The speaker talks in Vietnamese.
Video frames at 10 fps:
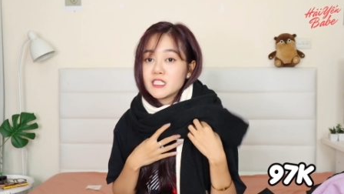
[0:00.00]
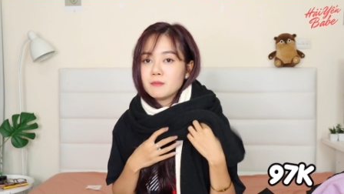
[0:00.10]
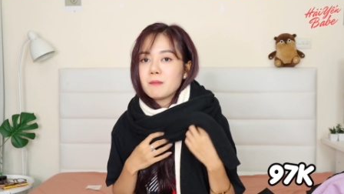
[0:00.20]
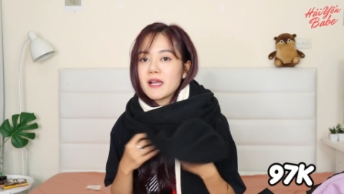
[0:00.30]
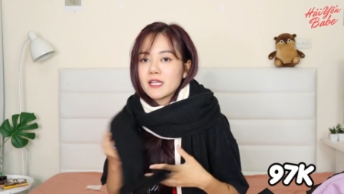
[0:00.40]

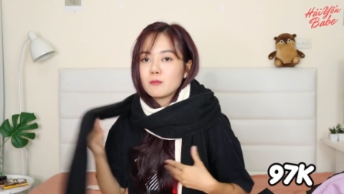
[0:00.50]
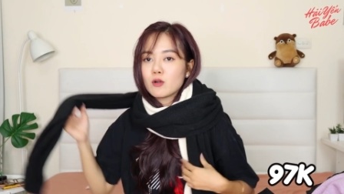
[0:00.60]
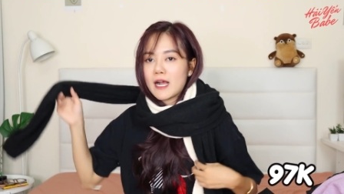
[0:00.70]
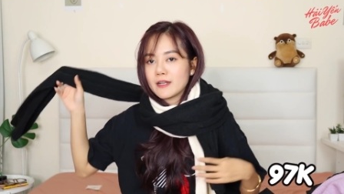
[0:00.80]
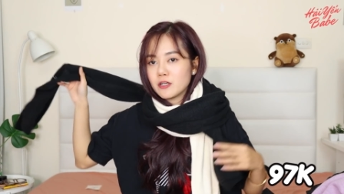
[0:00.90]
97 000
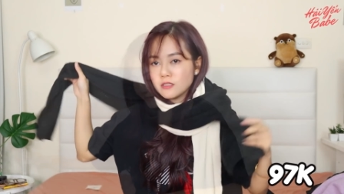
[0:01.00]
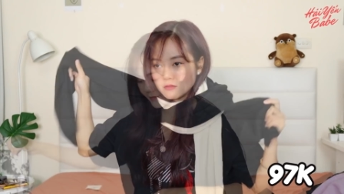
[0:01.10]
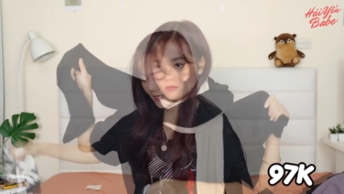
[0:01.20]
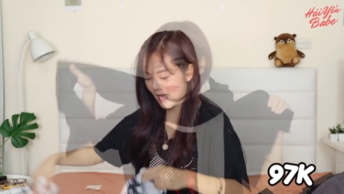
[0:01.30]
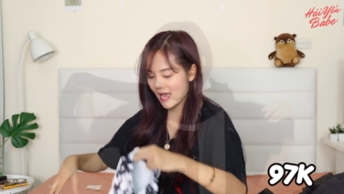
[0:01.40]
một cái thôi
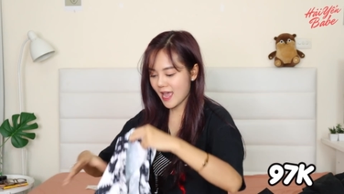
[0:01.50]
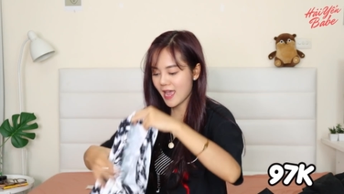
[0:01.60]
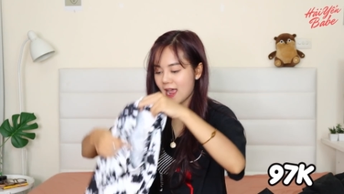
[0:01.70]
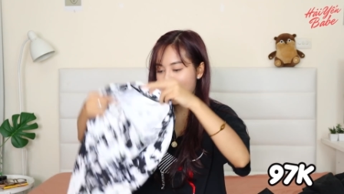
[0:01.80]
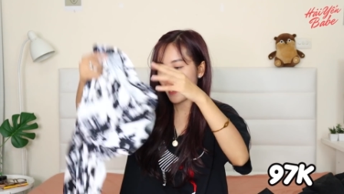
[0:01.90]

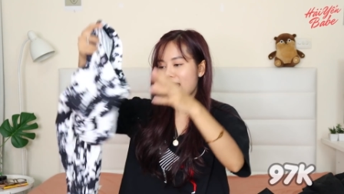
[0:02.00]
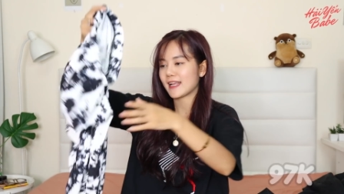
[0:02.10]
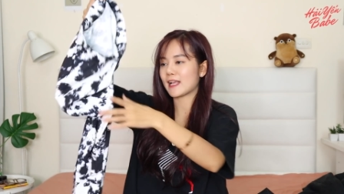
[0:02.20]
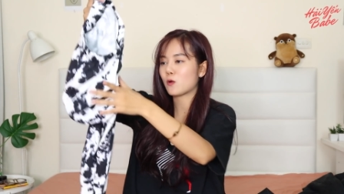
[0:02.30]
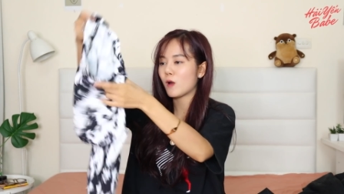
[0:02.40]
À, hai cái